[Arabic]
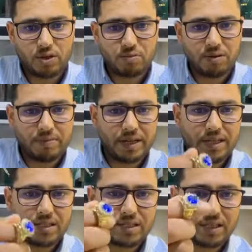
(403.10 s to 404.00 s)
هانتوما
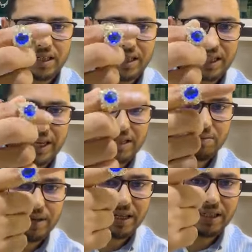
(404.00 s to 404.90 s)
البنات كاين هاد
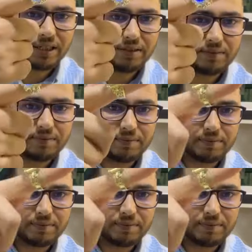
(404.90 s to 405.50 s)
الخاتم هذا